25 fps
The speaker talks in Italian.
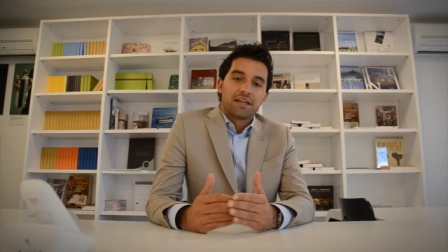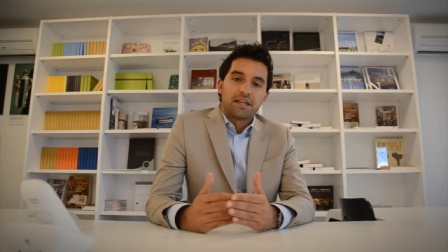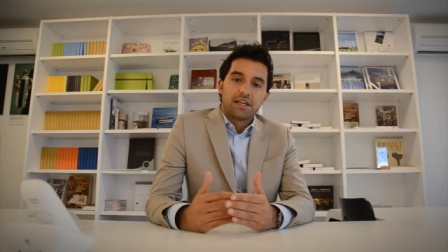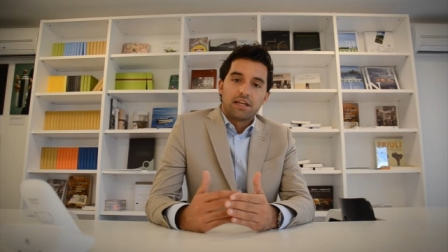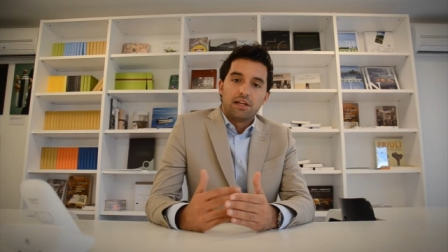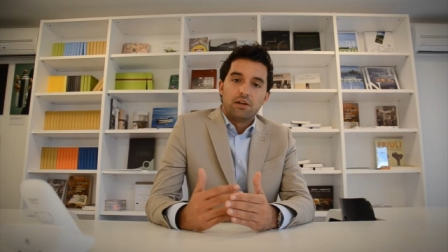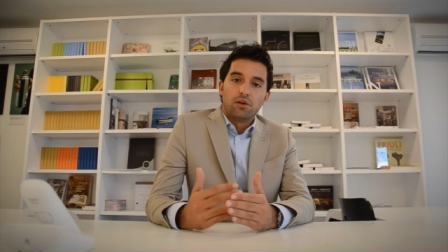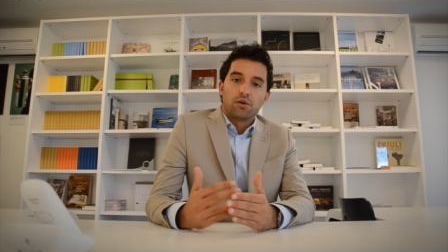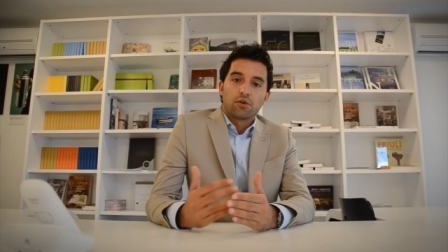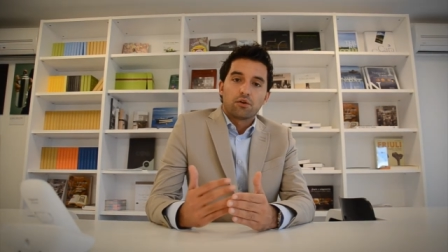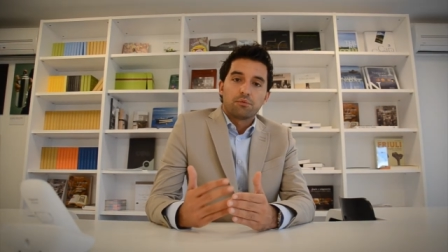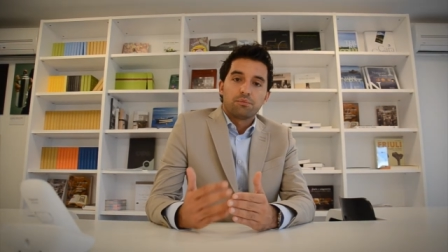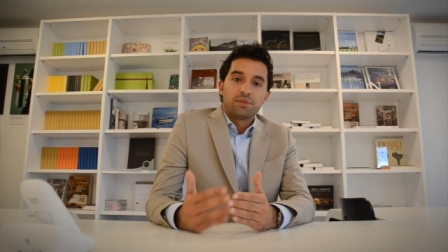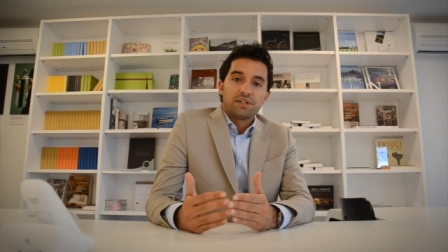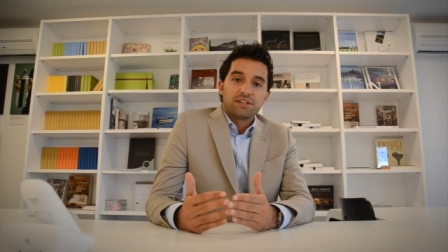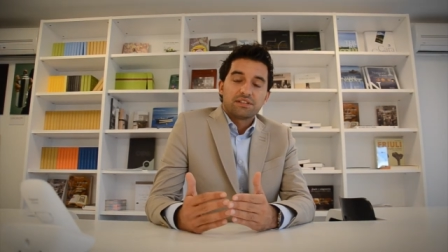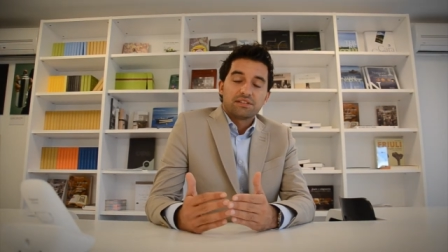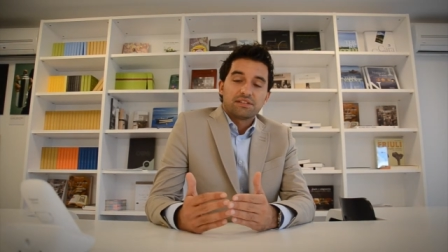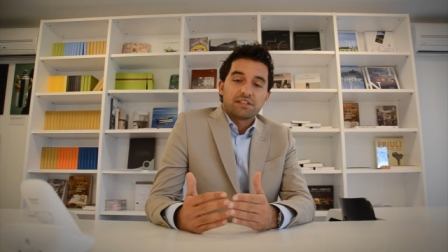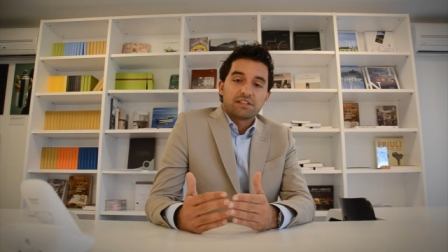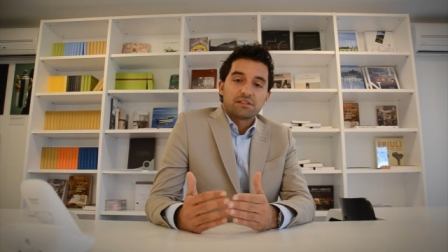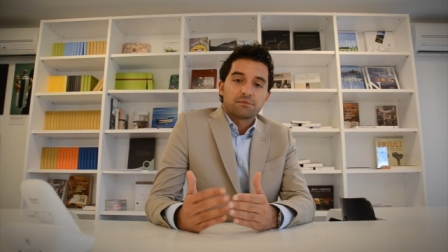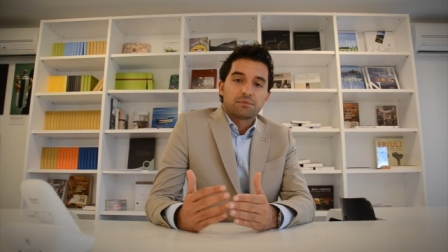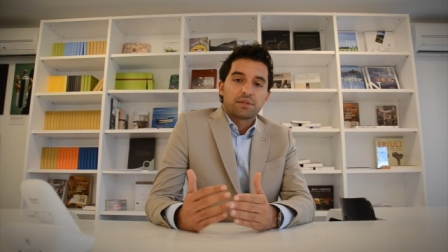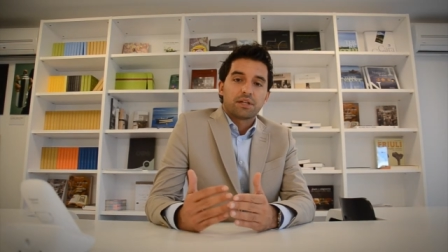il loro
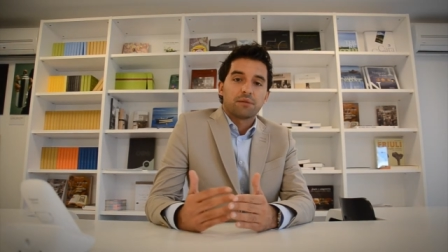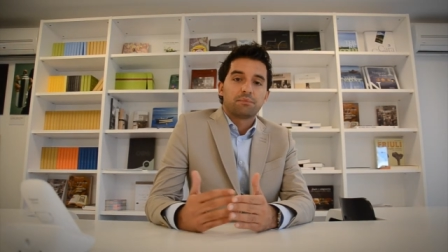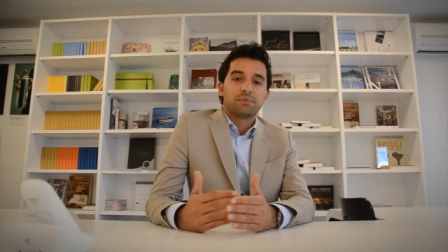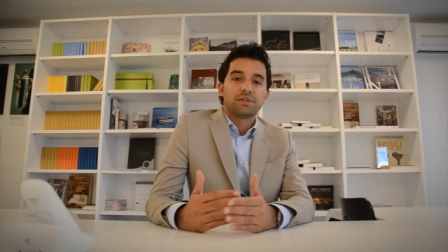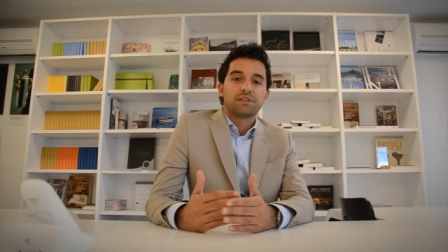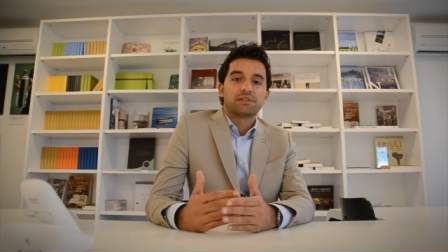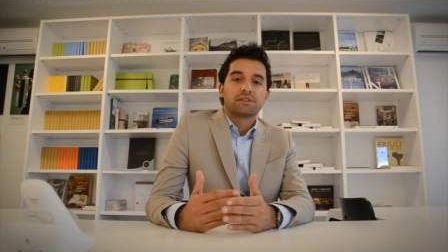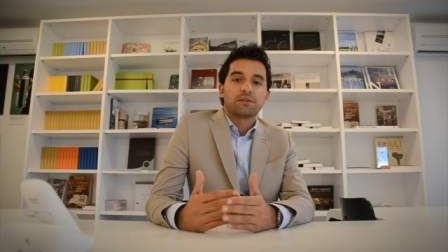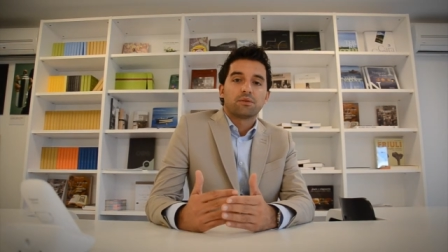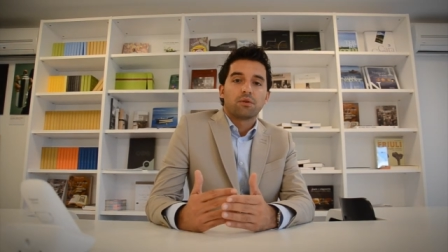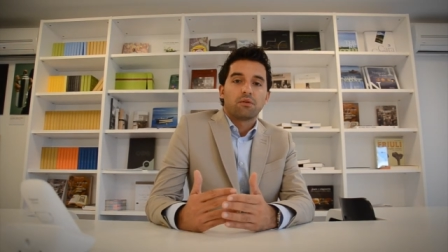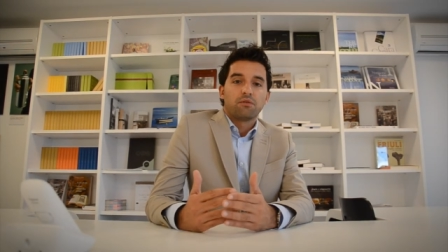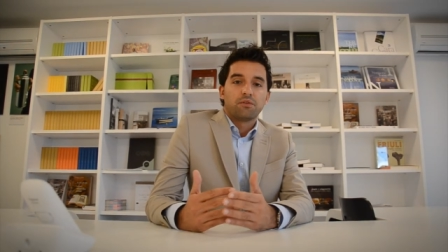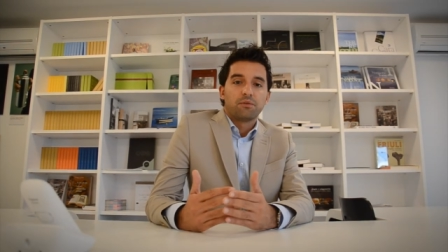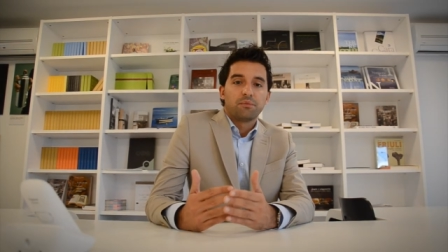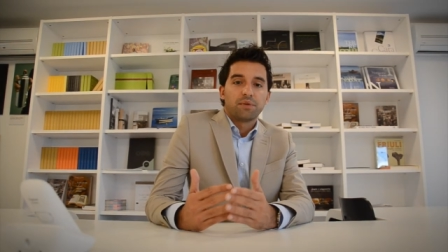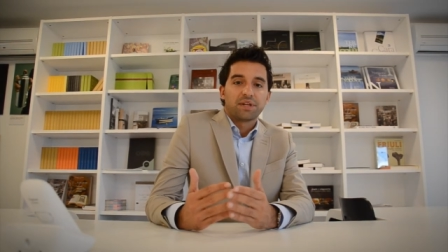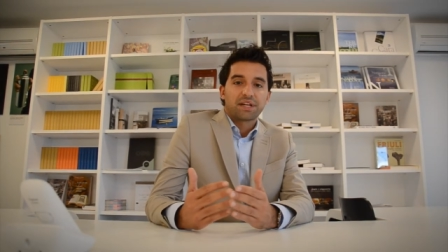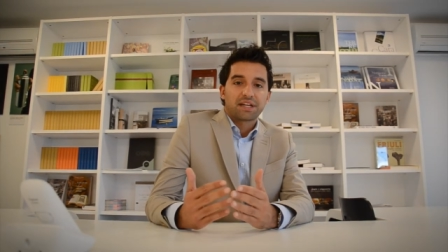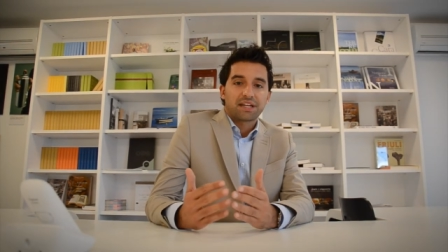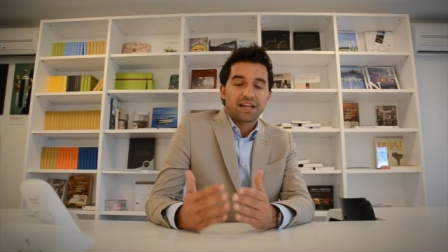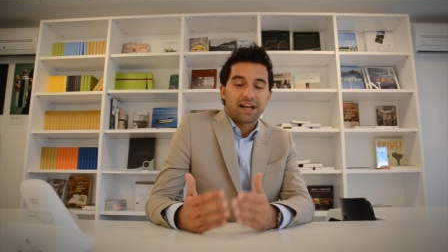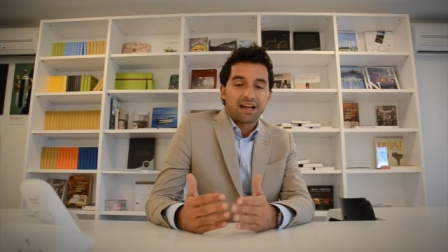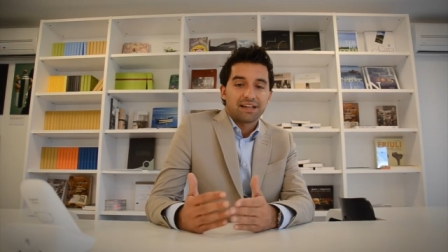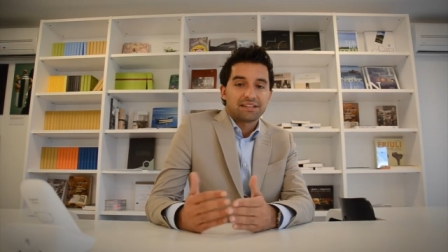business, per aprirsi a nuovi
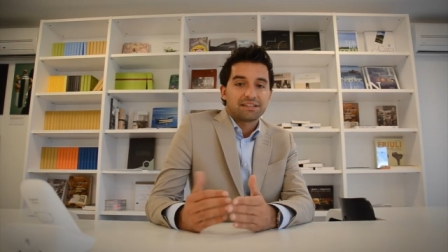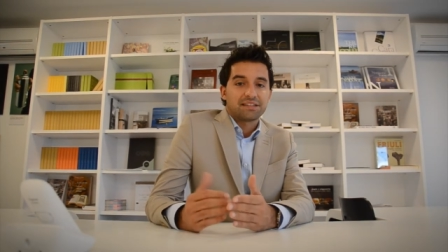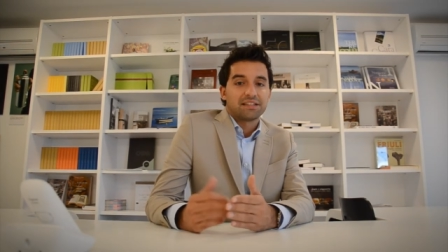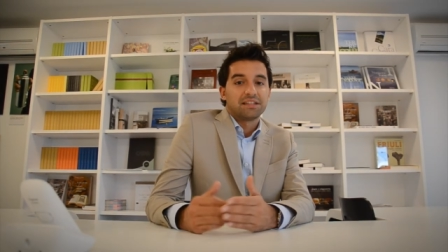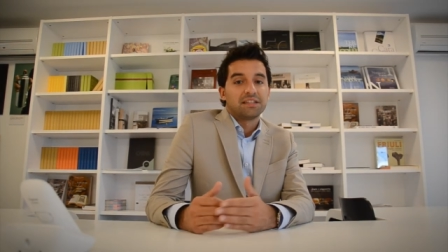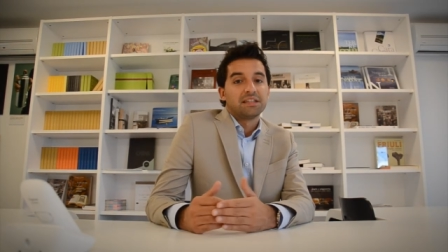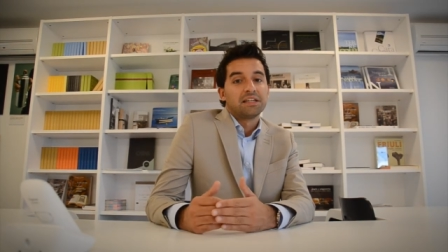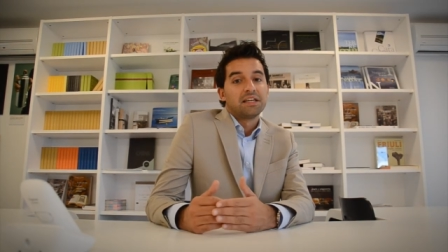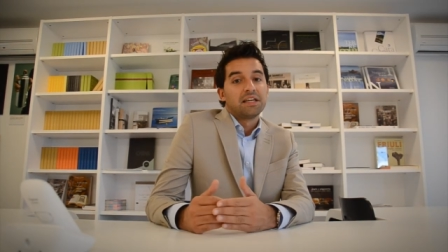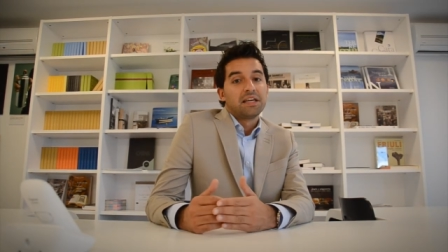mercati